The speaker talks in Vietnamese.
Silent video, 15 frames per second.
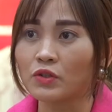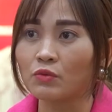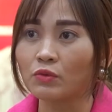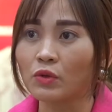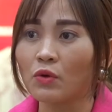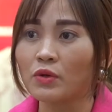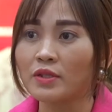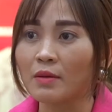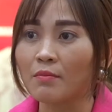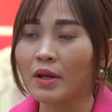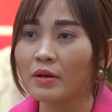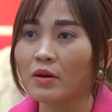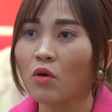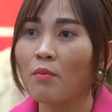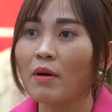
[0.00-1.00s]
chúng tôi sẽ
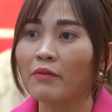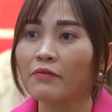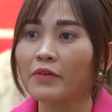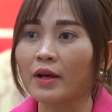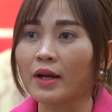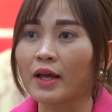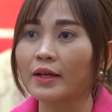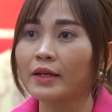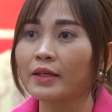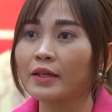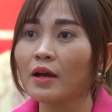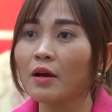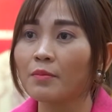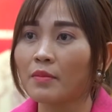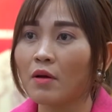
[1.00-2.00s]
bắt đầu bằng việc là
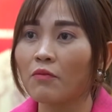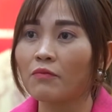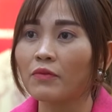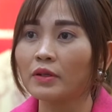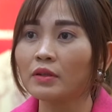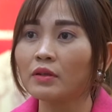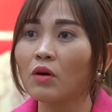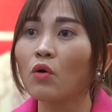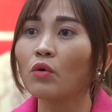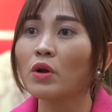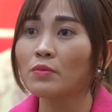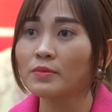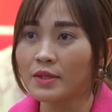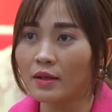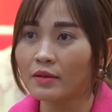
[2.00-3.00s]
ký hợp đồng với từng hộ
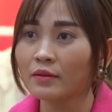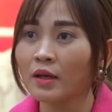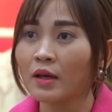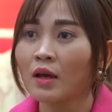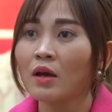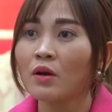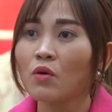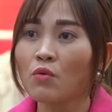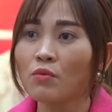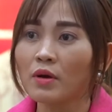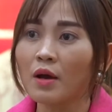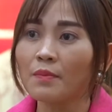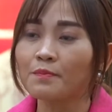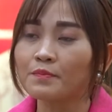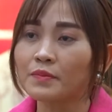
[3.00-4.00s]
nông dân cung
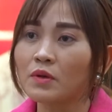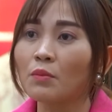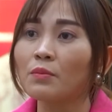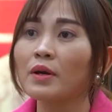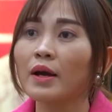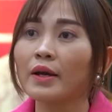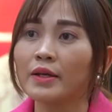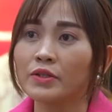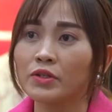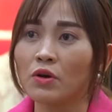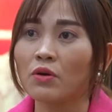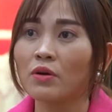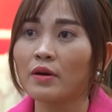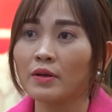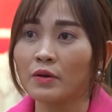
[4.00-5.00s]
cấp giống cây
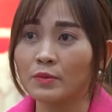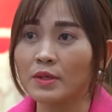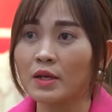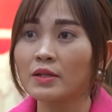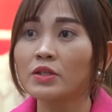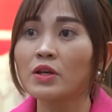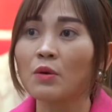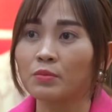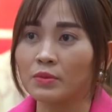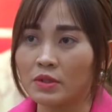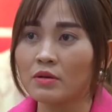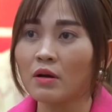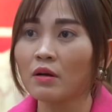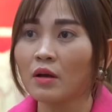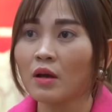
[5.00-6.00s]
cho người nông dân trồng
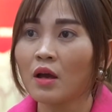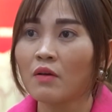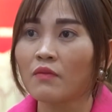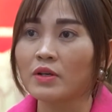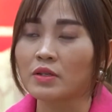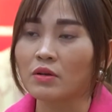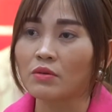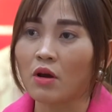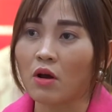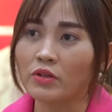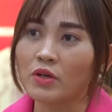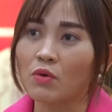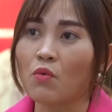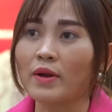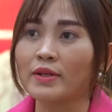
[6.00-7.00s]
trước và sau đó
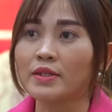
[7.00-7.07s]
trong quá